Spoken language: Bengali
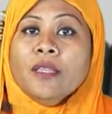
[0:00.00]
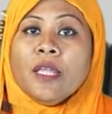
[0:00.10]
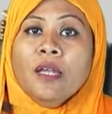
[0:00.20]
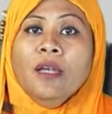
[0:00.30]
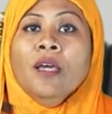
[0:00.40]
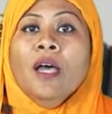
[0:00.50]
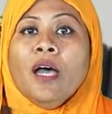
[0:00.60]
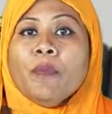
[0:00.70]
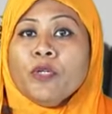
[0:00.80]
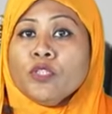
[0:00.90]
দেন
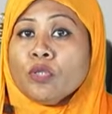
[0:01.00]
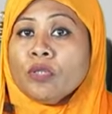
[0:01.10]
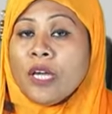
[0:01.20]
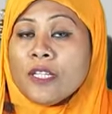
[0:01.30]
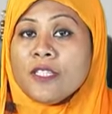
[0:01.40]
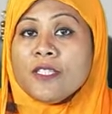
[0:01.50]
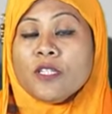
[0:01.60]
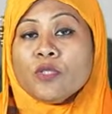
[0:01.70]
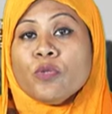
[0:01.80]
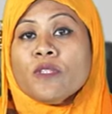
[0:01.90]
আপনার যখন থার্টি
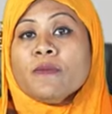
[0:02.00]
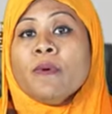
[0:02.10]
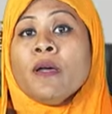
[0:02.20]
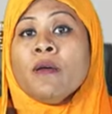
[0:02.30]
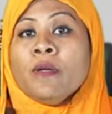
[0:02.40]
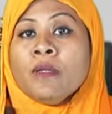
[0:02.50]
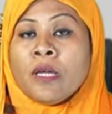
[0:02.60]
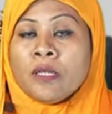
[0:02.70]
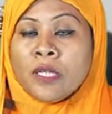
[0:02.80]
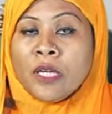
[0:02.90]
সিক্স উইক্স বা
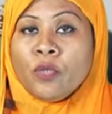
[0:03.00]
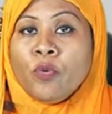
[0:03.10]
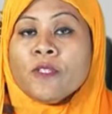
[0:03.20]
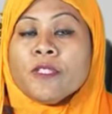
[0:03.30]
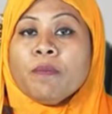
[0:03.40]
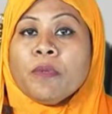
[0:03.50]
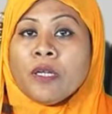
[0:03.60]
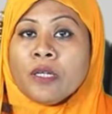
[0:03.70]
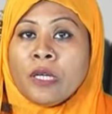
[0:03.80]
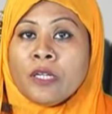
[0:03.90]
থার্টি এইট উইক্সে
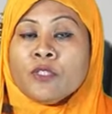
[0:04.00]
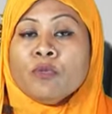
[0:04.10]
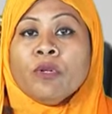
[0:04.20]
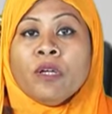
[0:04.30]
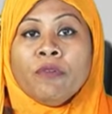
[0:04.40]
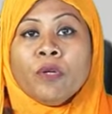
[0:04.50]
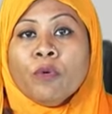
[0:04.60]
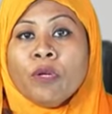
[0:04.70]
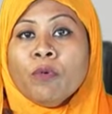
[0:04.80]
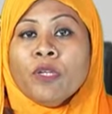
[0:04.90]
আপনাকে এটা আল্ট্রাসোনোগ্রাফি
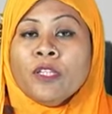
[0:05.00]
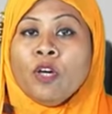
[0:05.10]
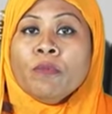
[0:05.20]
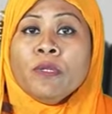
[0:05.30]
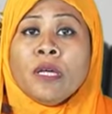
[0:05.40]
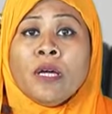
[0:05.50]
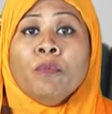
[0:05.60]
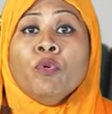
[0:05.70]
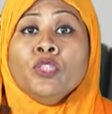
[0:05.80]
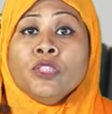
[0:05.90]
করে বলে দেওয়া হবে না
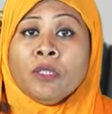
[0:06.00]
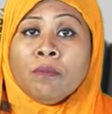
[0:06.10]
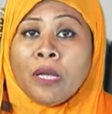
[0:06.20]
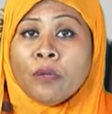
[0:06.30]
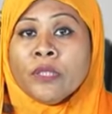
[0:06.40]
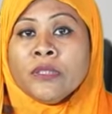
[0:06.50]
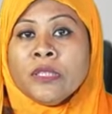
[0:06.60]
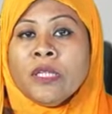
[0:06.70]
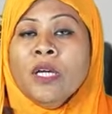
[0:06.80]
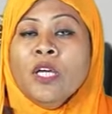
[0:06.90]
পজিশন ভালো
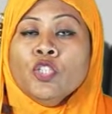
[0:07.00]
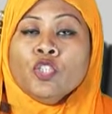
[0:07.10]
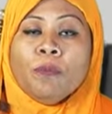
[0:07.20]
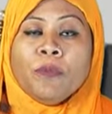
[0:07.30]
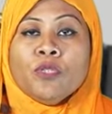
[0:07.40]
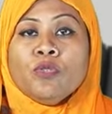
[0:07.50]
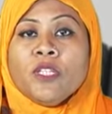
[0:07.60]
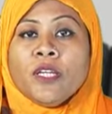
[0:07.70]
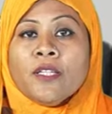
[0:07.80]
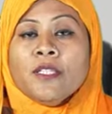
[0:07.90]
আছে সব কিছু
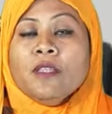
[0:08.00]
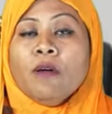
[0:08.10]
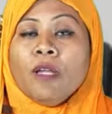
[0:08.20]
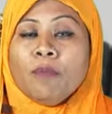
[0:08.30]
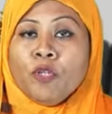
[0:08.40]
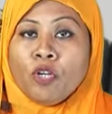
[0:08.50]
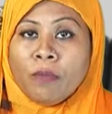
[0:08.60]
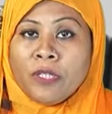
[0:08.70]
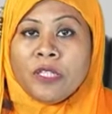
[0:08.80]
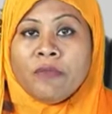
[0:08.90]
ঠিক আছে তাহলে আপনি
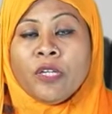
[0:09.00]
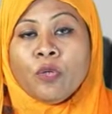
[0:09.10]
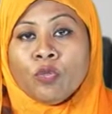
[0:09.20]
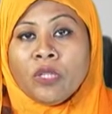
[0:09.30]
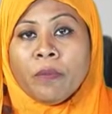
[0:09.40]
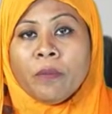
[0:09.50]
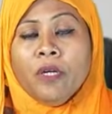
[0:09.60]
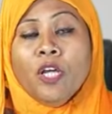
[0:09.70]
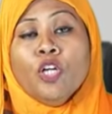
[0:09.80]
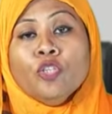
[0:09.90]
নর্মাল ডেলিভারি করতে
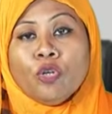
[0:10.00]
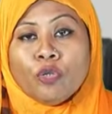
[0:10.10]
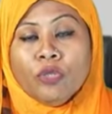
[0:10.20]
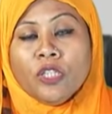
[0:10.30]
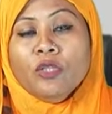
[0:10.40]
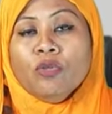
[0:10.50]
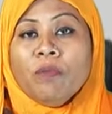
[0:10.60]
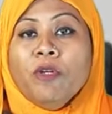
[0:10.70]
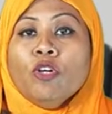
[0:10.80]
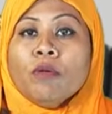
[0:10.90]
পারবেন তখনই কিন্তু
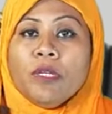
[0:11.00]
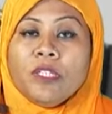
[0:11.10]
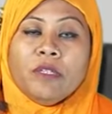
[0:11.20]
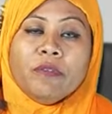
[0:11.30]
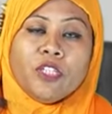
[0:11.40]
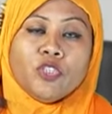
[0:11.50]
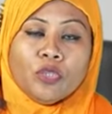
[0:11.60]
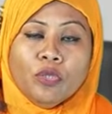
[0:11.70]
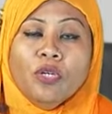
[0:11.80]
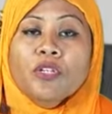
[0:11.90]
আপনি নর্মাল ডেলিভারির
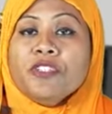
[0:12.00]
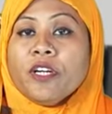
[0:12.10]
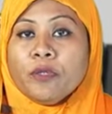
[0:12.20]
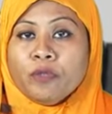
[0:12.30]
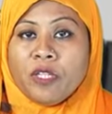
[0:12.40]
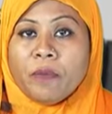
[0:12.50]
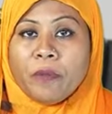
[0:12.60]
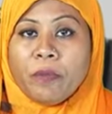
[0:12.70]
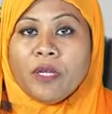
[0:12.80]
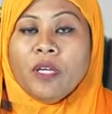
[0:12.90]
জন্য ট্রাই করতে
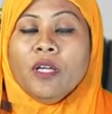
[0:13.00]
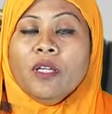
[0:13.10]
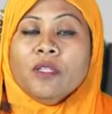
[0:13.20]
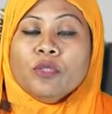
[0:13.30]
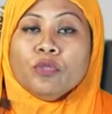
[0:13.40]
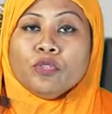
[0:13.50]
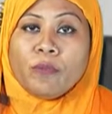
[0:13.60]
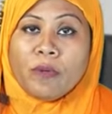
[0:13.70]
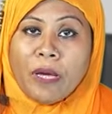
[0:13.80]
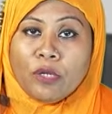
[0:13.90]
পারবেন তো
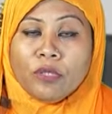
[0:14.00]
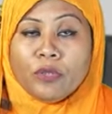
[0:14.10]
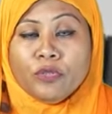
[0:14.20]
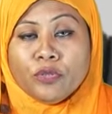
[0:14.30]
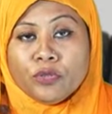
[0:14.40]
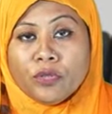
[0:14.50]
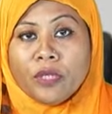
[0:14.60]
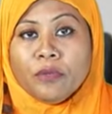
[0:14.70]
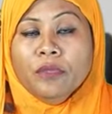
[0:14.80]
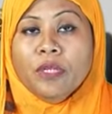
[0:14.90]
সবাই ভালো থাকুন সুস্থ
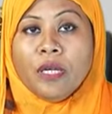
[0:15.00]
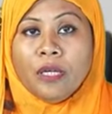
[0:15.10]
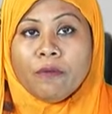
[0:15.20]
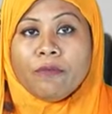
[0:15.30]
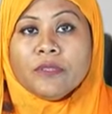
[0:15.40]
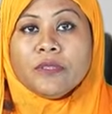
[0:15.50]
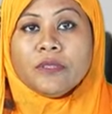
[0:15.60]
থাকুন আল্লাহ হাফেজ